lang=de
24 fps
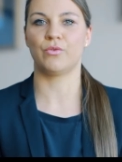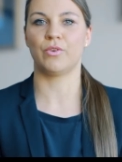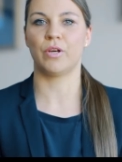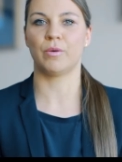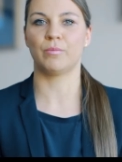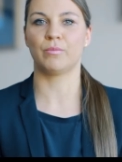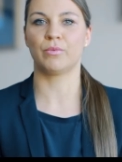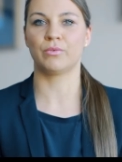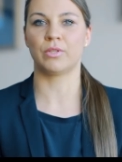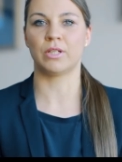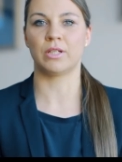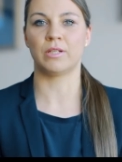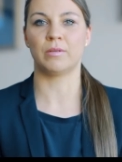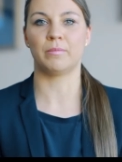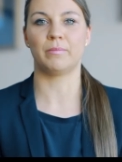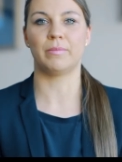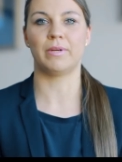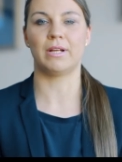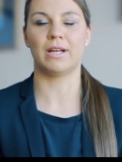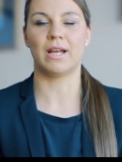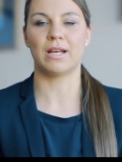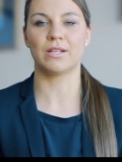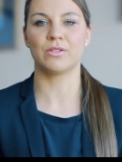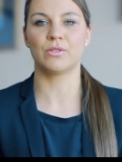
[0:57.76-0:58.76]
verbundenen
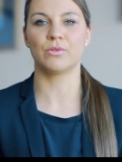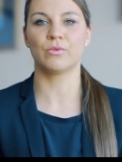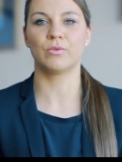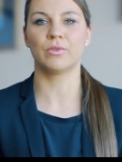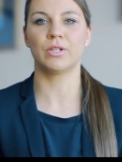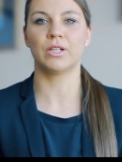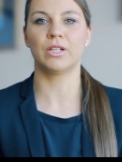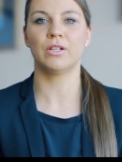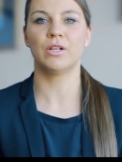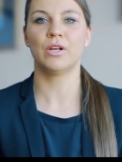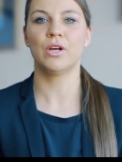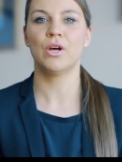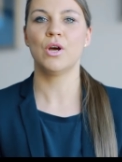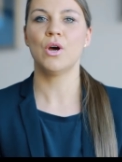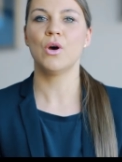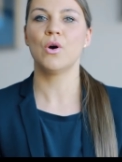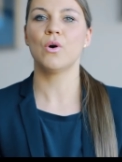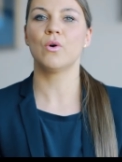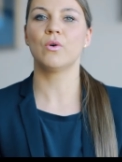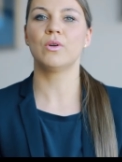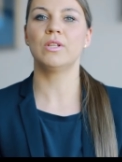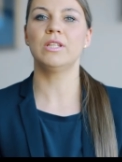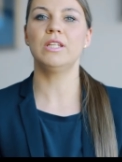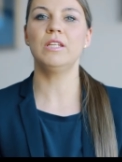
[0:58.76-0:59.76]
Belastungen
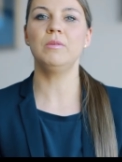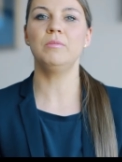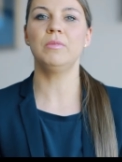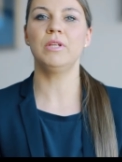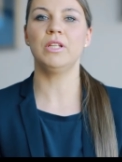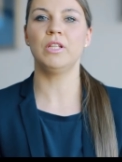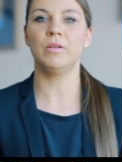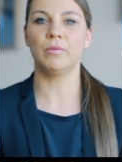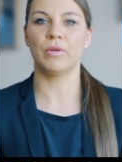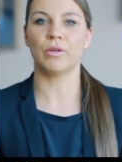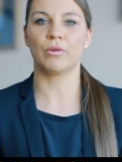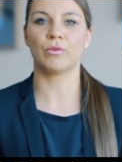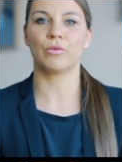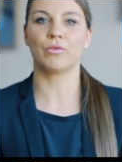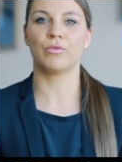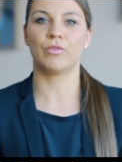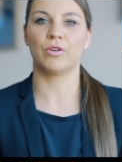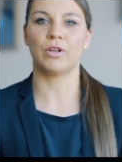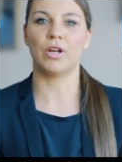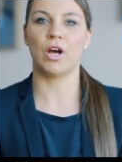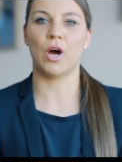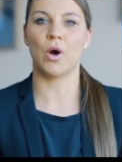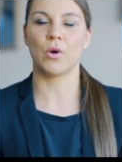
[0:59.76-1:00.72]
und die Minimierung von